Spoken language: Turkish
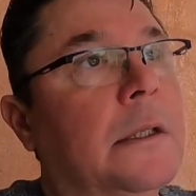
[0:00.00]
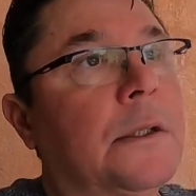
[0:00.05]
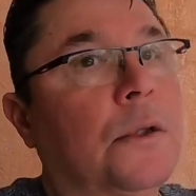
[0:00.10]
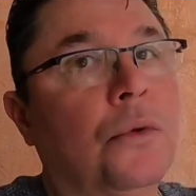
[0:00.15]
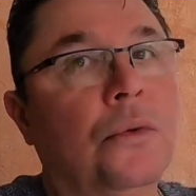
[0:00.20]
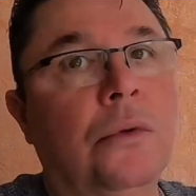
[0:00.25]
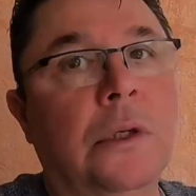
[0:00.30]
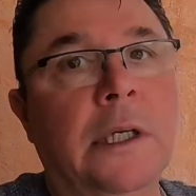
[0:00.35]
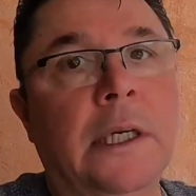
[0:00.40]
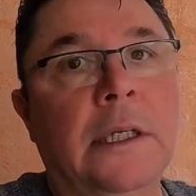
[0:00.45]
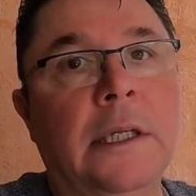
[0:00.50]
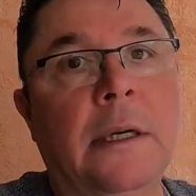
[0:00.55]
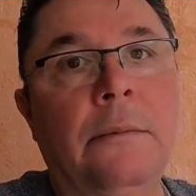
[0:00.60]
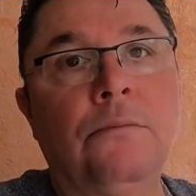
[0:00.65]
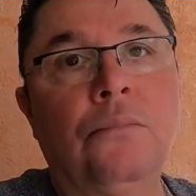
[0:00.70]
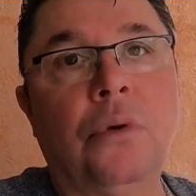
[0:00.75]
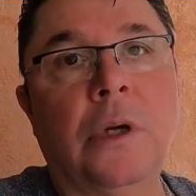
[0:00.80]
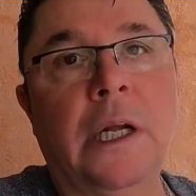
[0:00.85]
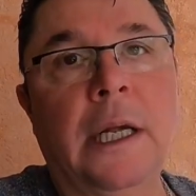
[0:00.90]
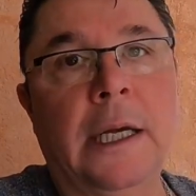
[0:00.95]

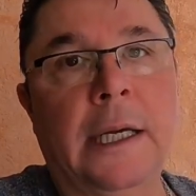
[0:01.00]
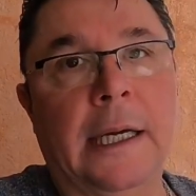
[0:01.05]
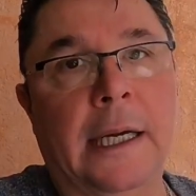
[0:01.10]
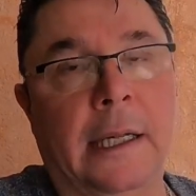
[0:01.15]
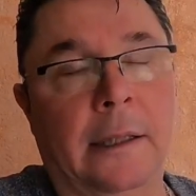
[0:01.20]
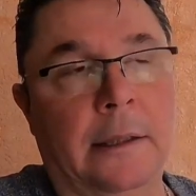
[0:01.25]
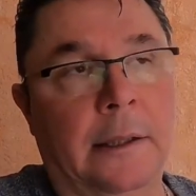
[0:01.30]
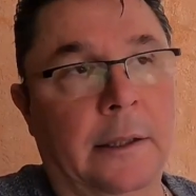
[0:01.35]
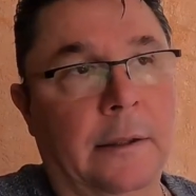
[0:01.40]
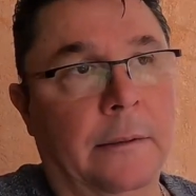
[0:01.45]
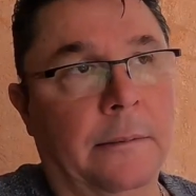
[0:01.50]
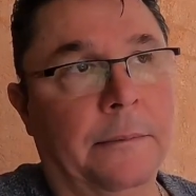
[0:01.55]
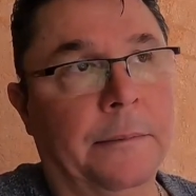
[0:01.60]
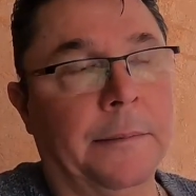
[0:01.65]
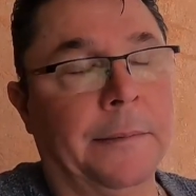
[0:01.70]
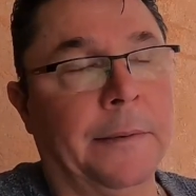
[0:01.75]
Suriye'den buraya geldi.